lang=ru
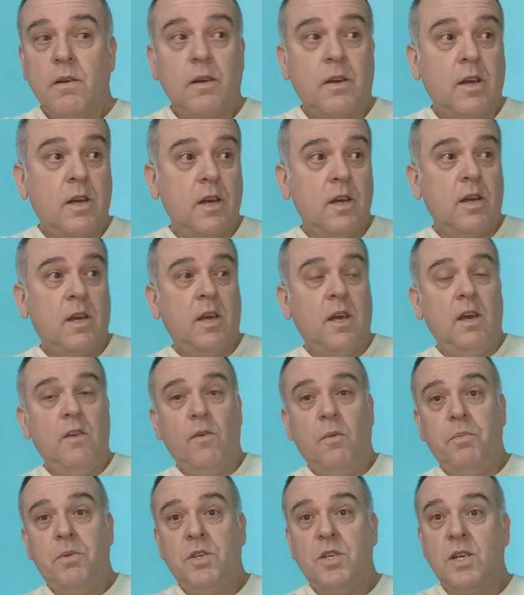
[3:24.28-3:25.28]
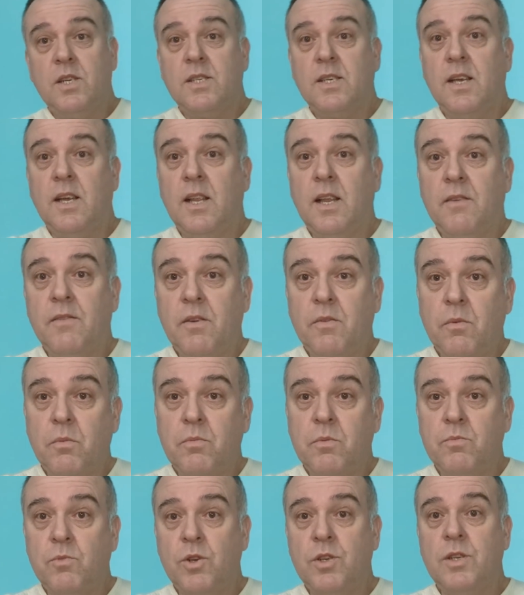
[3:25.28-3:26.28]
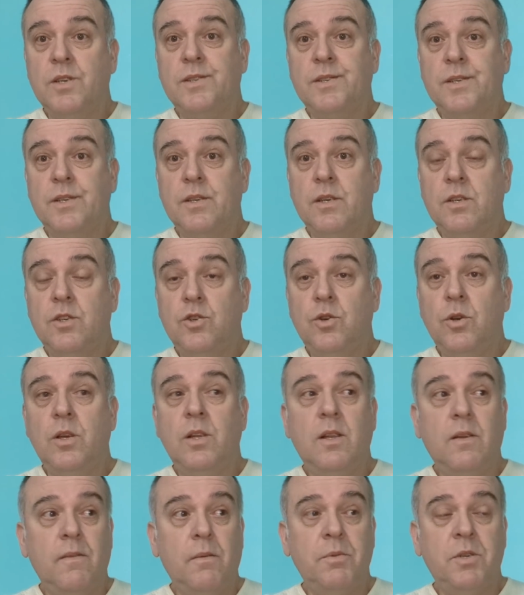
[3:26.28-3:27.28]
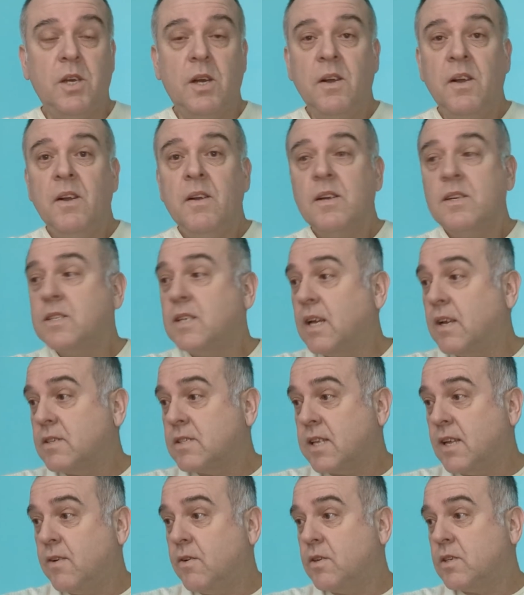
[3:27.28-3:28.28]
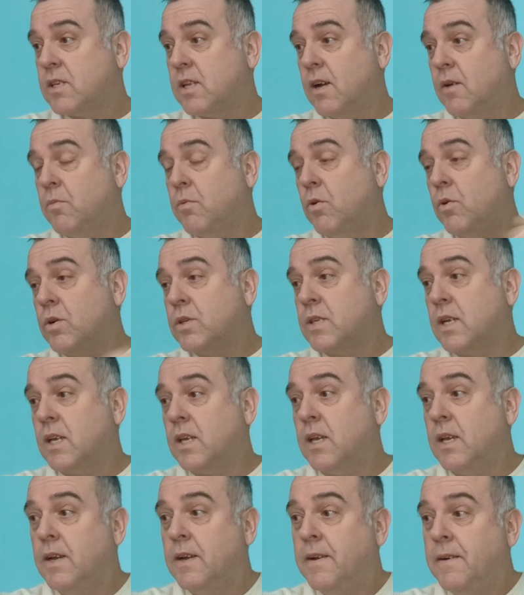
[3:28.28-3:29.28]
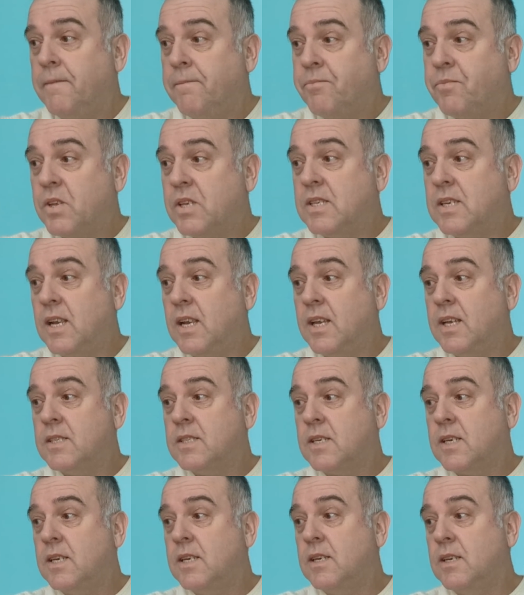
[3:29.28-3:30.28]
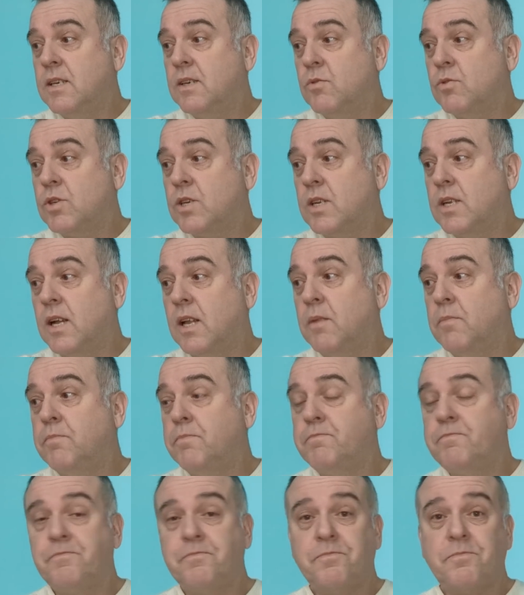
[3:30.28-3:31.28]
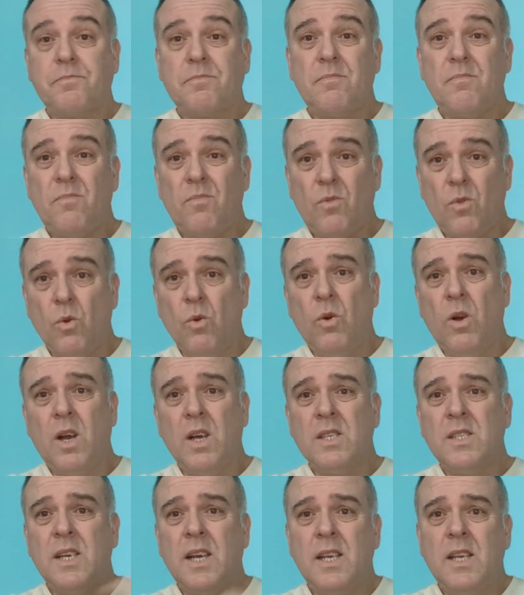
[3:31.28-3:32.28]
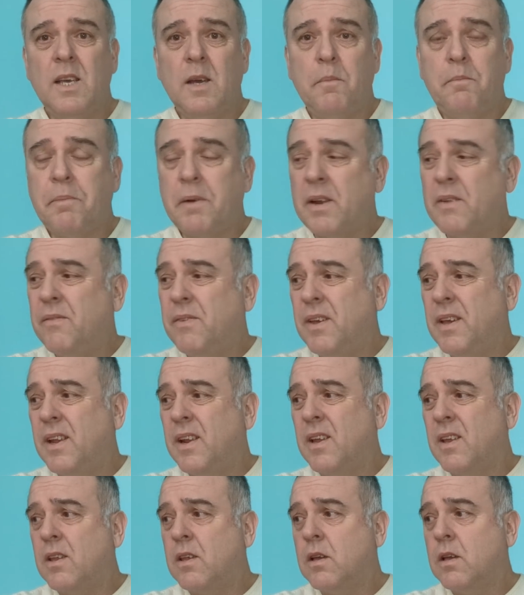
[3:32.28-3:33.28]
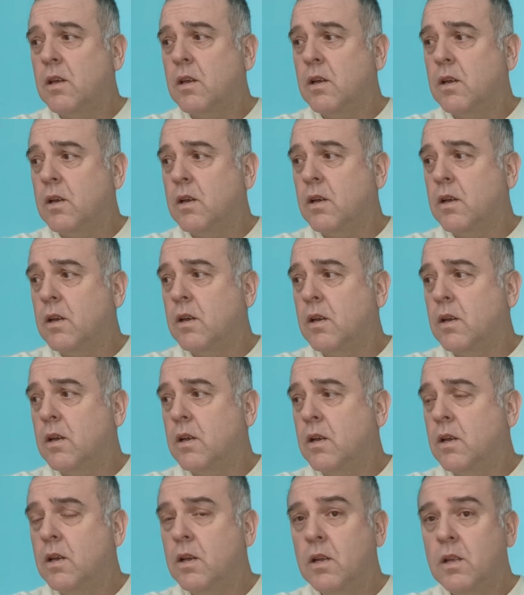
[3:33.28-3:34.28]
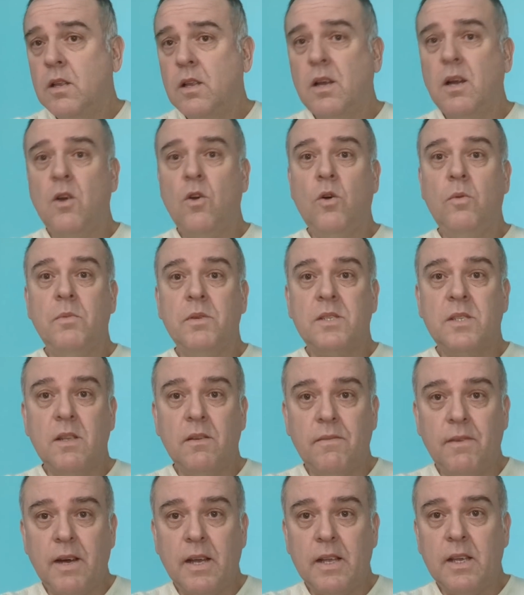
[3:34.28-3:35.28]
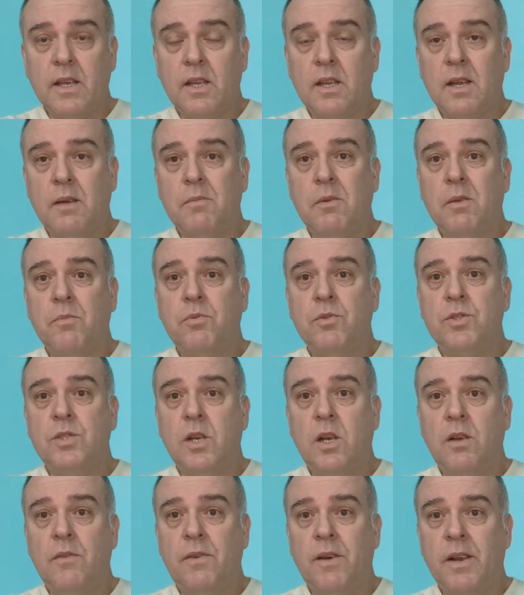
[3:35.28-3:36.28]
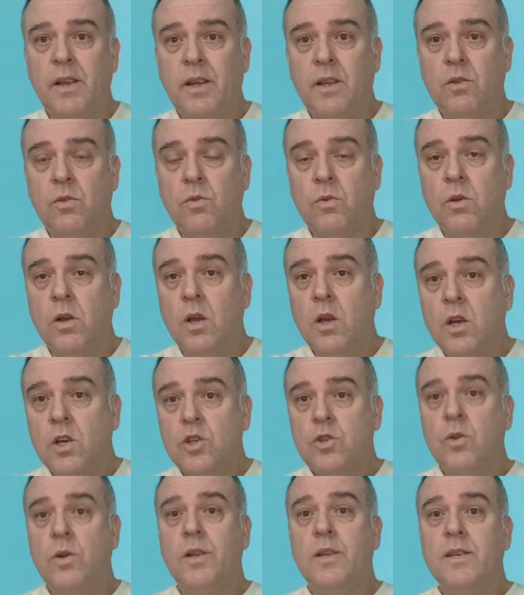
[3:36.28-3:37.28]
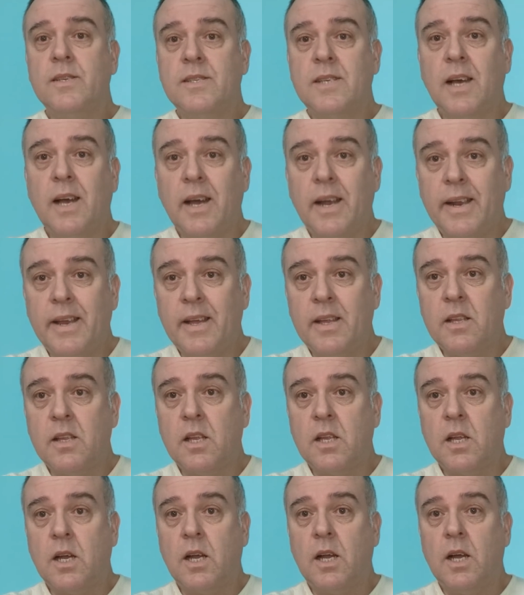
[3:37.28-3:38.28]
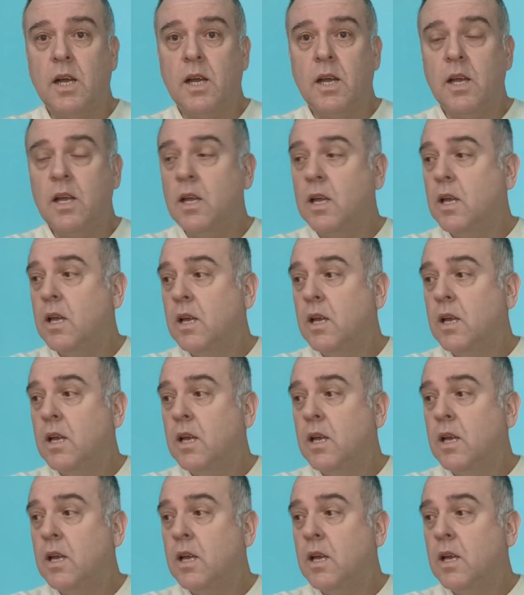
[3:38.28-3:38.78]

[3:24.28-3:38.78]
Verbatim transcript: к Киево-Печерской лавре? Вы мне можете сказать? Что они там вообще... Кстати, слава, слава богу, кстати, Зеленский уже дал указание проверить, э, на каком основании там их пустили в аренду, что это за аренда такая,